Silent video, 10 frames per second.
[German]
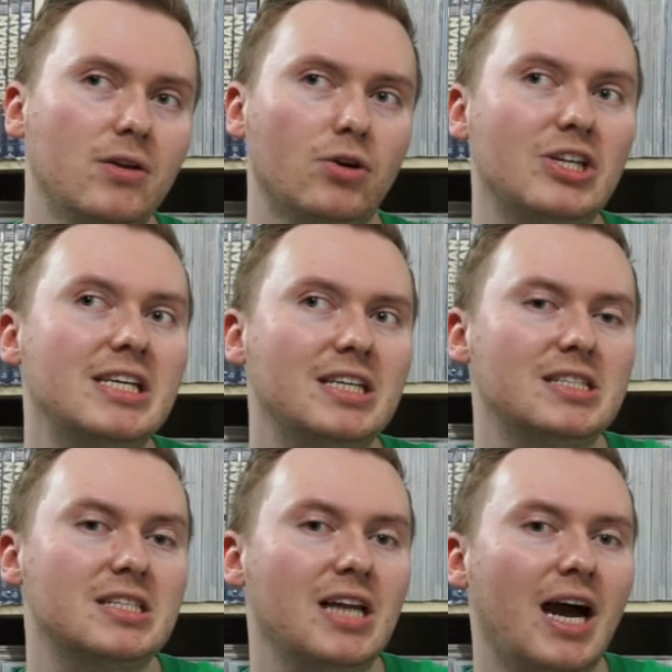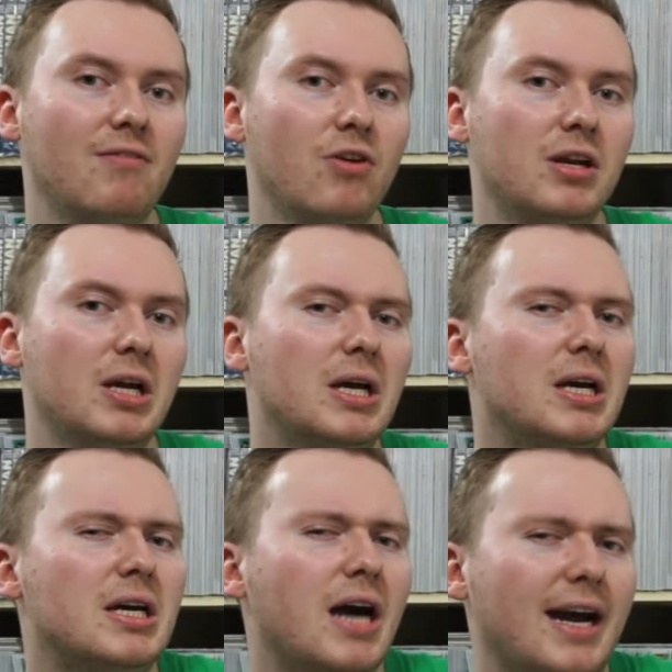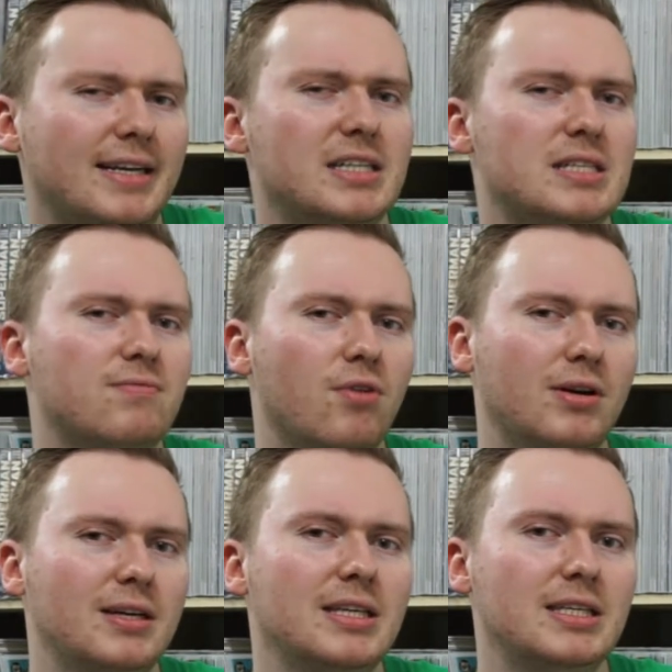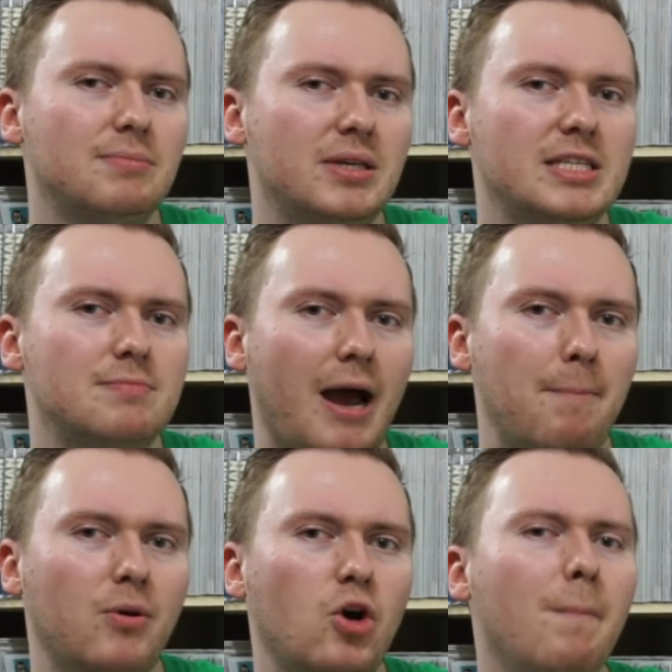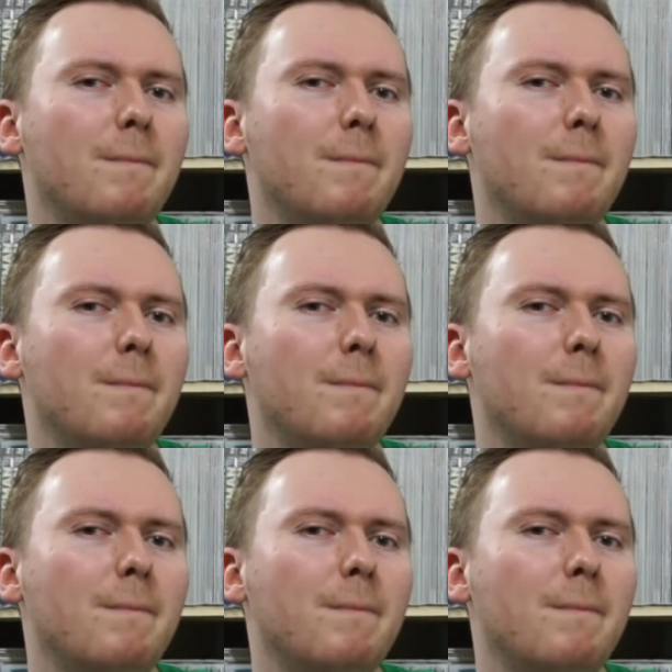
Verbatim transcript: noch nicht ganz klar wird, hat das wirklich mit diesem Abkommen,